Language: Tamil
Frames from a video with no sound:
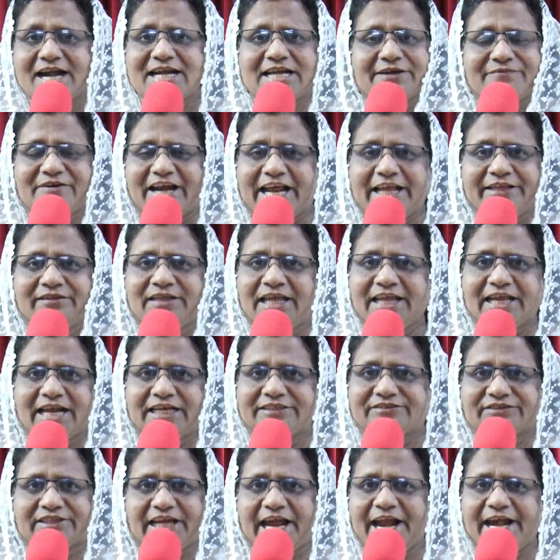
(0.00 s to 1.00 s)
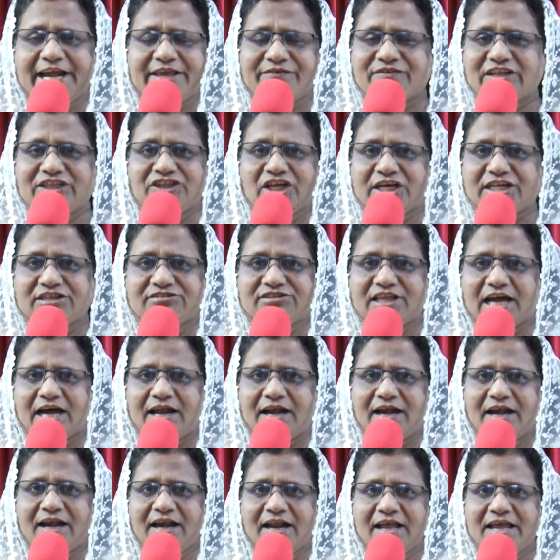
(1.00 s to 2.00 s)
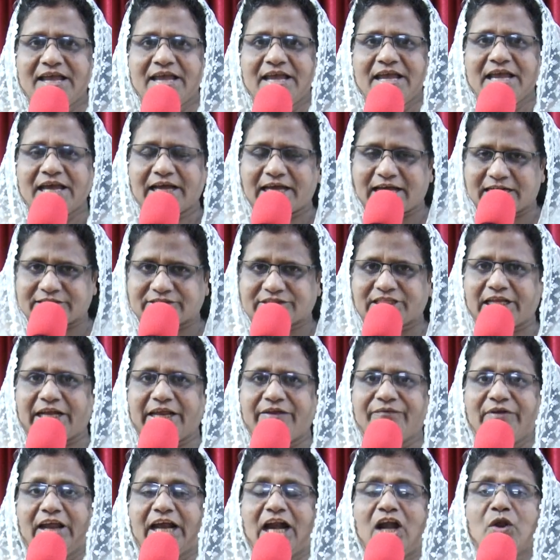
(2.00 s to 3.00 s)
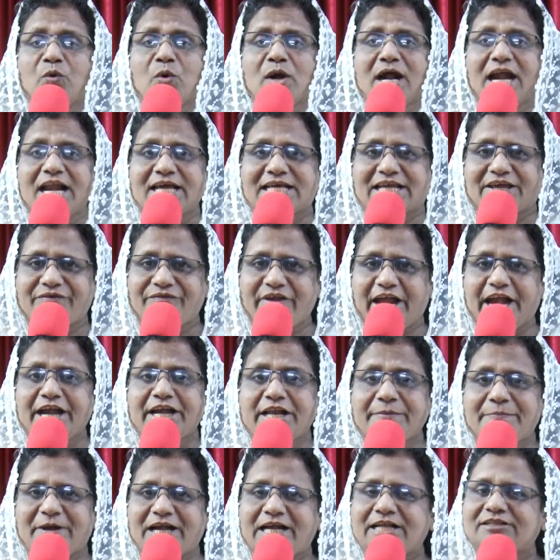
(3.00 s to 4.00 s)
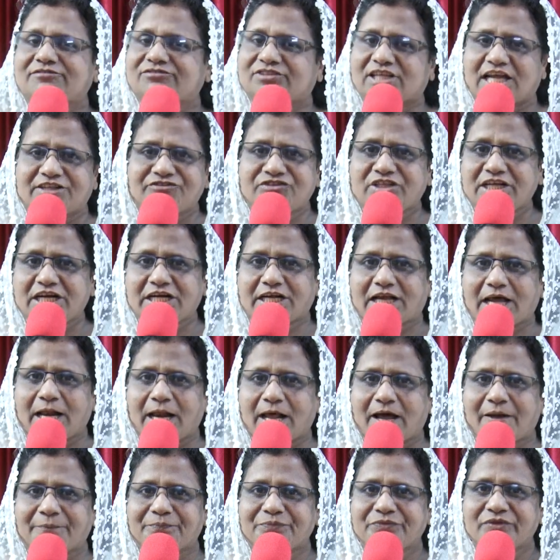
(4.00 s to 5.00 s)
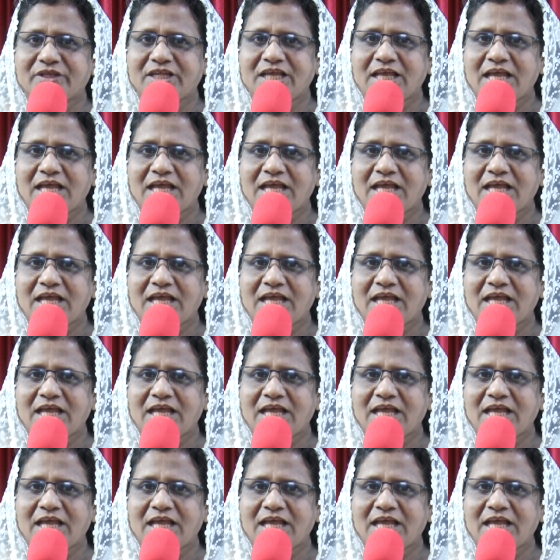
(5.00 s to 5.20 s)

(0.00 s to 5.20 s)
ஆண்டவரை நீங்கள் தேடி வந்திருந்தால் கத்தர் இவைகள் உங்களுக்கு வேண்டும் என்று தந்திருக்கலாம்